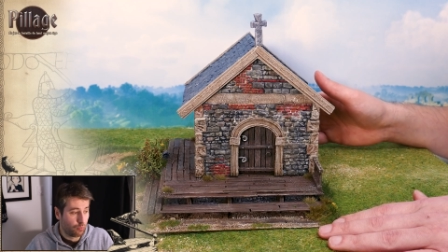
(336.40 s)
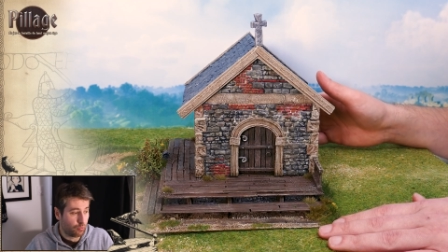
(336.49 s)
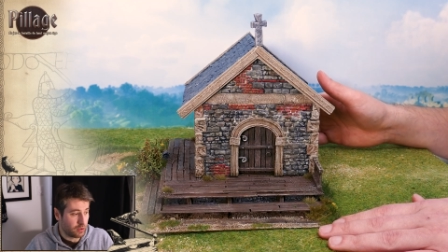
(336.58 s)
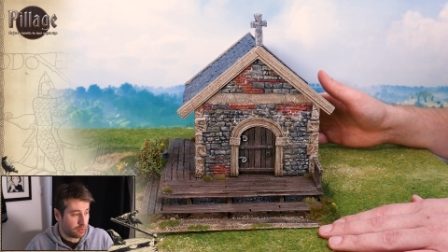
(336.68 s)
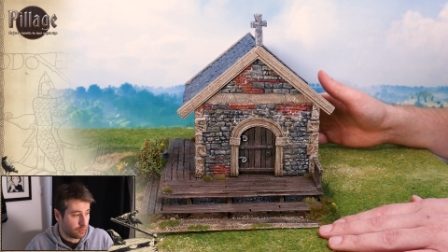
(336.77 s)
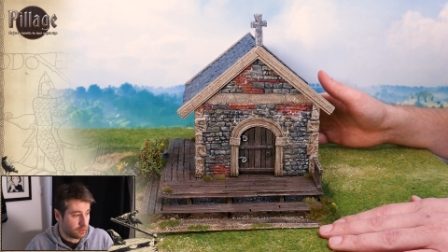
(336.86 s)
Pour
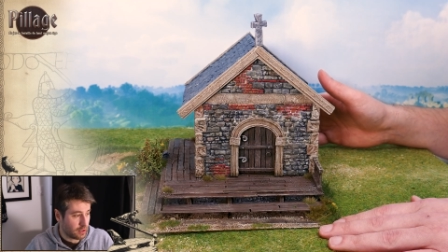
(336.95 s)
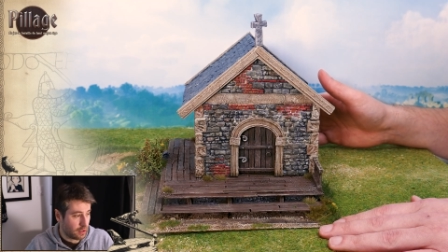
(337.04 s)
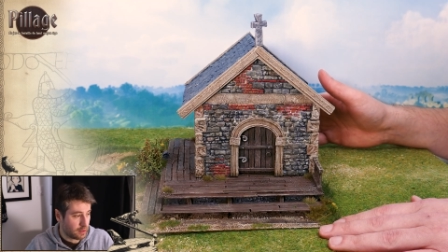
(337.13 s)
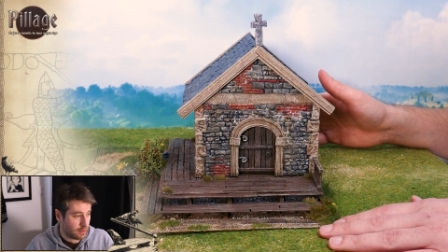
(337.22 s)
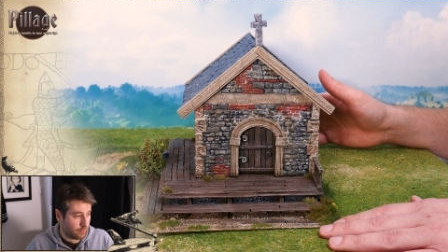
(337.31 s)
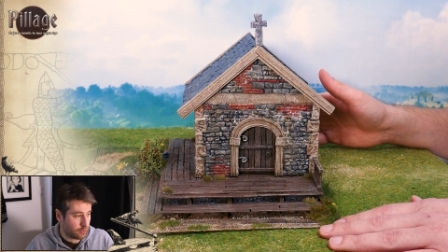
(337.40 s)
l'instant,
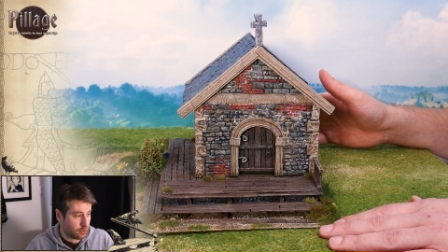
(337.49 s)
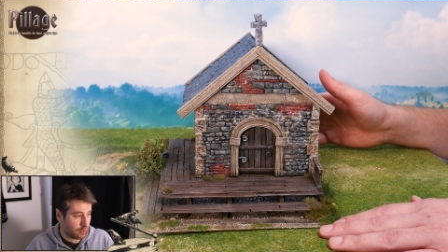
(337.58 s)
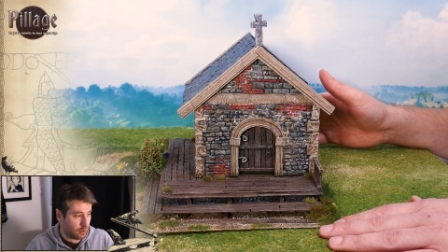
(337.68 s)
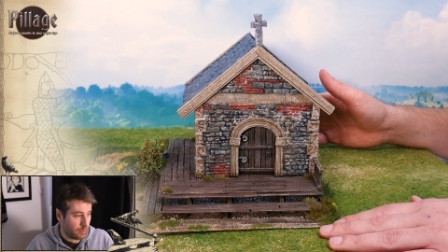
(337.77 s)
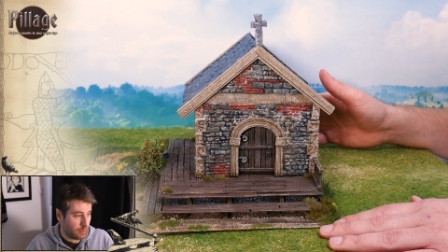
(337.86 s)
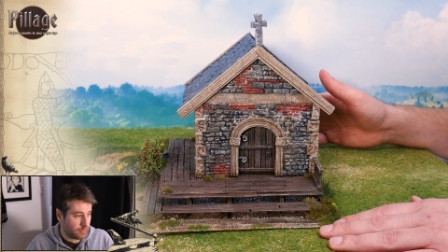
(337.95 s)
ça, ça fonctionne
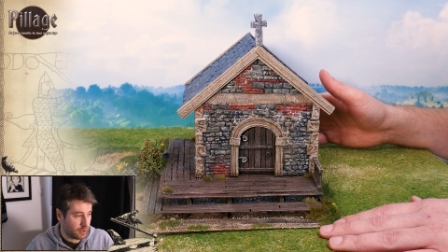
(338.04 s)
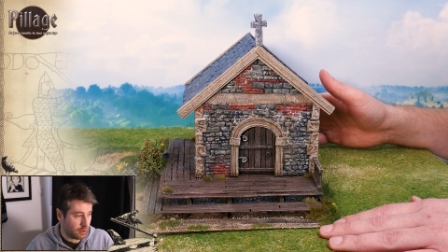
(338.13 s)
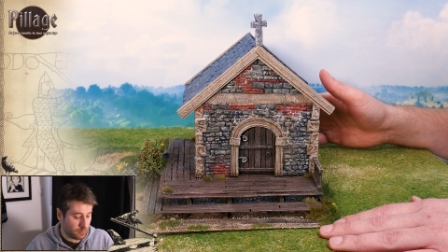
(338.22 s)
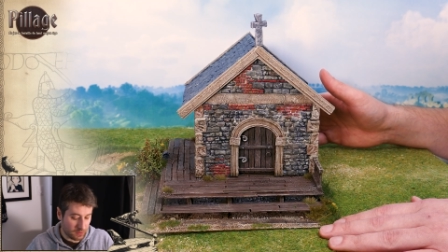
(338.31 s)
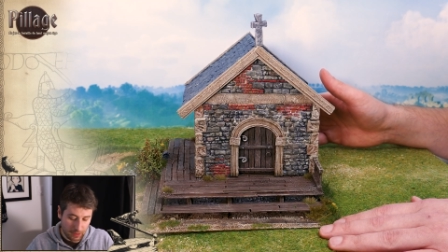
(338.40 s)
quand même bien comme